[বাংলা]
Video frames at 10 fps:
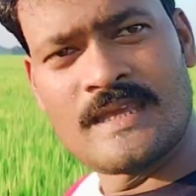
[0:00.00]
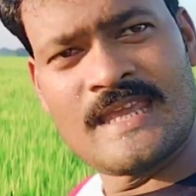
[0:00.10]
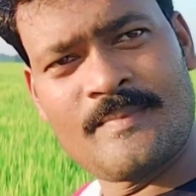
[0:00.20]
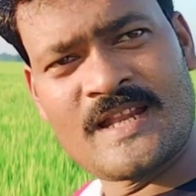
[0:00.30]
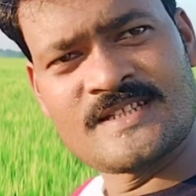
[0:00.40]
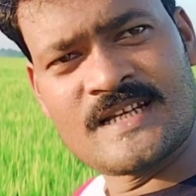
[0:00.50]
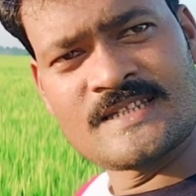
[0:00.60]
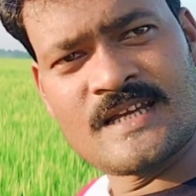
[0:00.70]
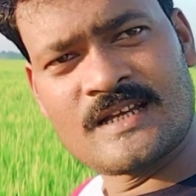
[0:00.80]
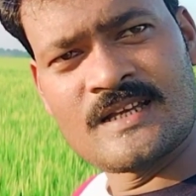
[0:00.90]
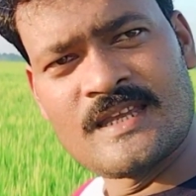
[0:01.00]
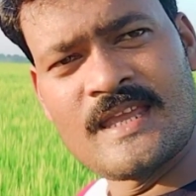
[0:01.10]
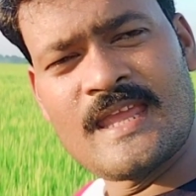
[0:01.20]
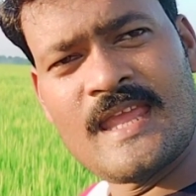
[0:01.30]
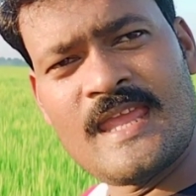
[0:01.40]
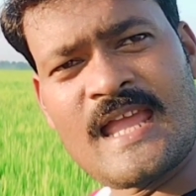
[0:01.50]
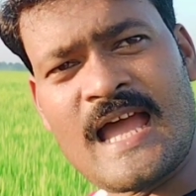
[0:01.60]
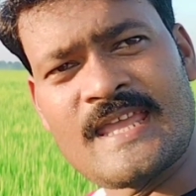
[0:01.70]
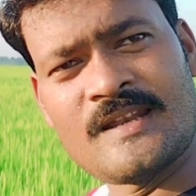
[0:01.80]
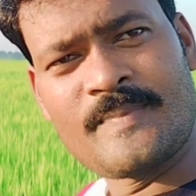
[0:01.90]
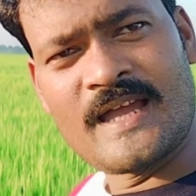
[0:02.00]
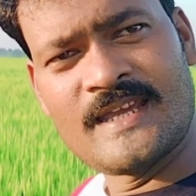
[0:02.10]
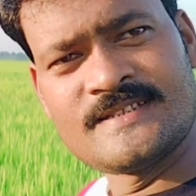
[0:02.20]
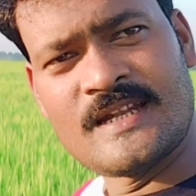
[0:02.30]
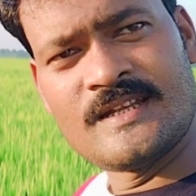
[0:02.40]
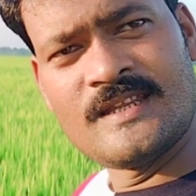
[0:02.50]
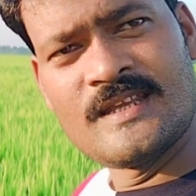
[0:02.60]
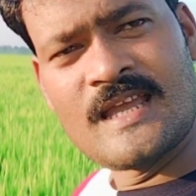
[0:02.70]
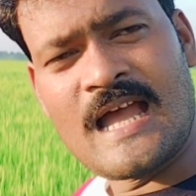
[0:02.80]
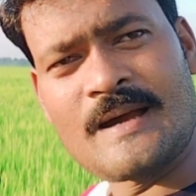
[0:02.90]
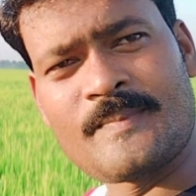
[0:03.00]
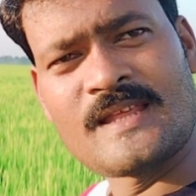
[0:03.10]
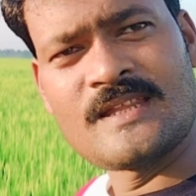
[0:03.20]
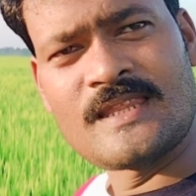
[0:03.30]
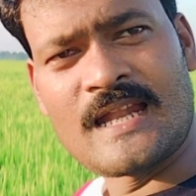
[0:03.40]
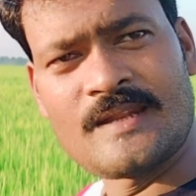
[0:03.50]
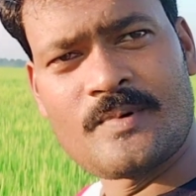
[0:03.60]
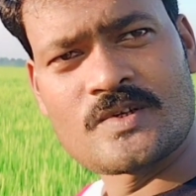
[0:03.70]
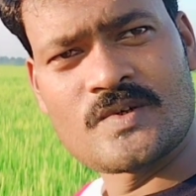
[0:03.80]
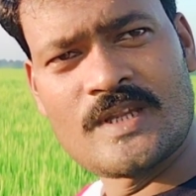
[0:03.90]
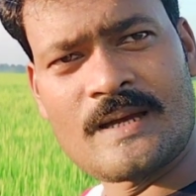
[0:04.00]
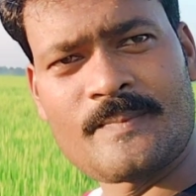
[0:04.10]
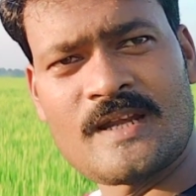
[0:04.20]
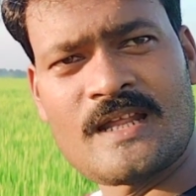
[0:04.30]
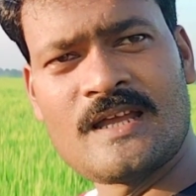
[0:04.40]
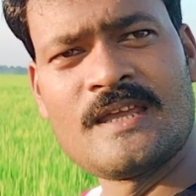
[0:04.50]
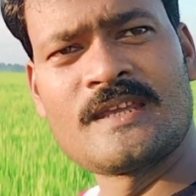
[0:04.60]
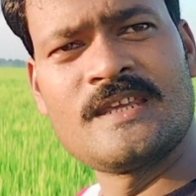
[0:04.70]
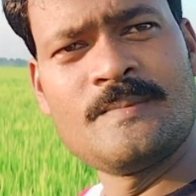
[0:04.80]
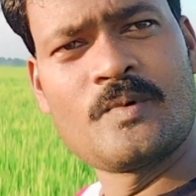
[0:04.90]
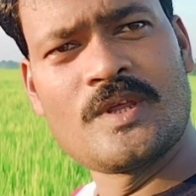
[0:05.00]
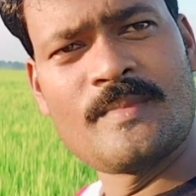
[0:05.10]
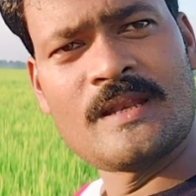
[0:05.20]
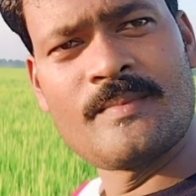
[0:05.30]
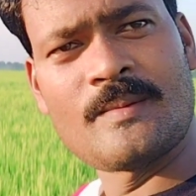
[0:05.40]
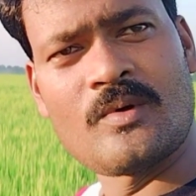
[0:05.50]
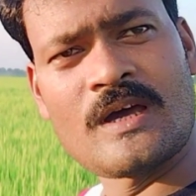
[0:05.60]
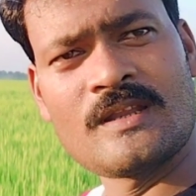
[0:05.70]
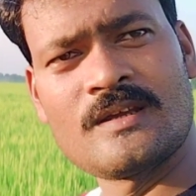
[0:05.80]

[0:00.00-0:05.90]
এবার জানা যাক এই আয়ান ফাঙ্গিসাইডটি আপনাদের ধানের ফসলে আপনারা কি পরিমাণ ব্যবহার